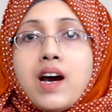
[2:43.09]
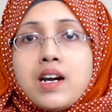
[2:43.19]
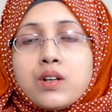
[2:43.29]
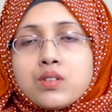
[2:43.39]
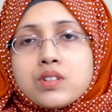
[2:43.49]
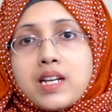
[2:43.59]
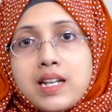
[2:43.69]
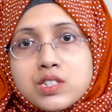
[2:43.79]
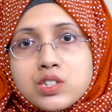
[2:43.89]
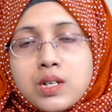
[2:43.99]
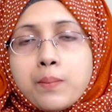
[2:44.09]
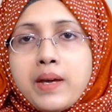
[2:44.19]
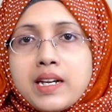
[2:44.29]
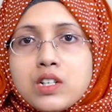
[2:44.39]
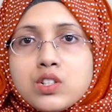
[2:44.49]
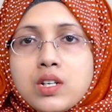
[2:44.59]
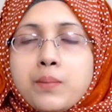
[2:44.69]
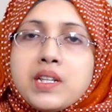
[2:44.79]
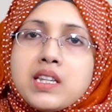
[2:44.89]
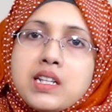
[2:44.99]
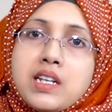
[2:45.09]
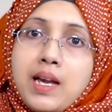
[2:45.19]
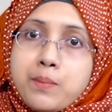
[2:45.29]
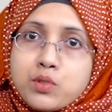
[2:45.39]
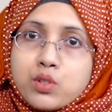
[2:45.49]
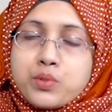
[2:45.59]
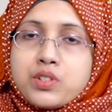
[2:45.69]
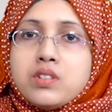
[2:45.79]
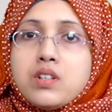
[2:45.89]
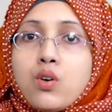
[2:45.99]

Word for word: আয়রন ক্যালসিয়াম ম্যাগনেশিয়াম ইত্যাদির অ্যাবজর্পশন